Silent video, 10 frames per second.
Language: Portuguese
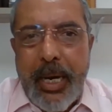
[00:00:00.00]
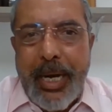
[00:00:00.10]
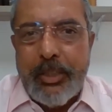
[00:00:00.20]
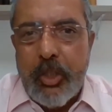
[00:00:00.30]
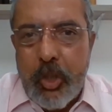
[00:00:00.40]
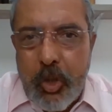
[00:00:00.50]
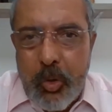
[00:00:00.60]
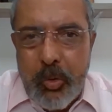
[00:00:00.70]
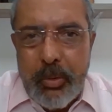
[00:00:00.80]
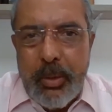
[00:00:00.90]

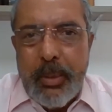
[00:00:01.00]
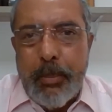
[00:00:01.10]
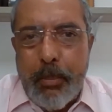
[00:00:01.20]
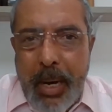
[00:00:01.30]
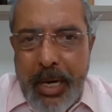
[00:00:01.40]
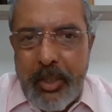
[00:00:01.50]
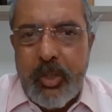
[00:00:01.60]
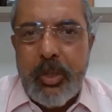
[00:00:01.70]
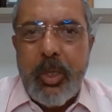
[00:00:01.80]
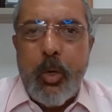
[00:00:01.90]
atingiu
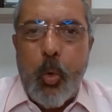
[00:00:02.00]
mais